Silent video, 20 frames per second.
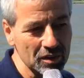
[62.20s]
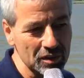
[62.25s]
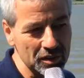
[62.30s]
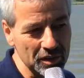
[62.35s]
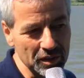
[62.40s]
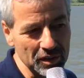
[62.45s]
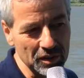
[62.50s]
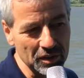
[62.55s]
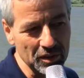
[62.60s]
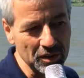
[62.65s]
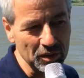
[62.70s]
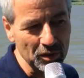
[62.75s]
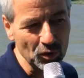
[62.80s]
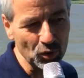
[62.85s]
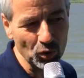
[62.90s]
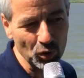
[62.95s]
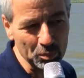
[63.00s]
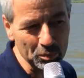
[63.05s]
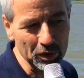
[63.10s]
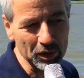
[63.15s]
die
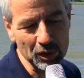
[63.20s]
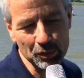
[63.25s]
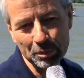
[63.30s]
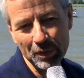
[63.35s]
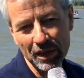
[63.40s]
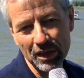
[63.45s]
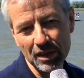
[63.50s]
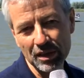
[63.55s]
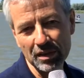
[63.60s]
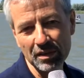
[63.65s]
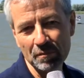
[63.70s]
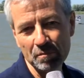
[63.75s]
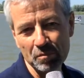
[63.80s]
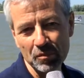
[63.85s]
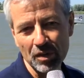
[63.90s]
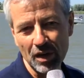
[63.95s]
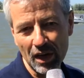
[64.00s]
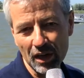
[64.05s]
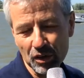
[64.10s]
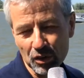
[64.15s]
unmittelbar
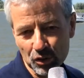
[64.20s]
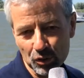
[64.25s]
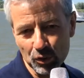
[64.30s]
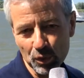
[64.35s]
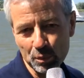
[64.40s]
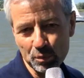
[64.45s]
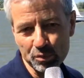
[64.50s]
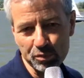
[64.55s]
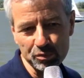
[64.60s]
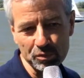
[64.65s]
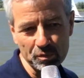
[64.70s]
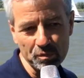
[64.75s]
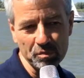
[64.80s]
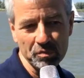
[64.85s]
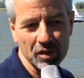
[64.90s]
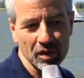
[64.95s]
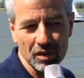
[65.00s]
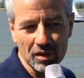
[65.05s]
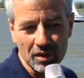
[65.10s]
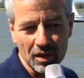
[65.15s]
anknüpfen
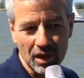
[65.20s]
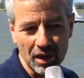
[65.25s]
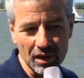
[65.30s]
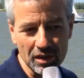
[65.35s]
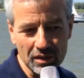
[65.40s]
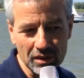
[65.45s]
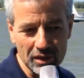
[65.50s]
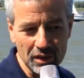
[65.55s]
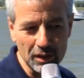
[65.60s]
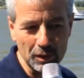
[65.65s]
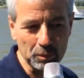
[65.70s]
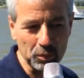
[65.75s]
an die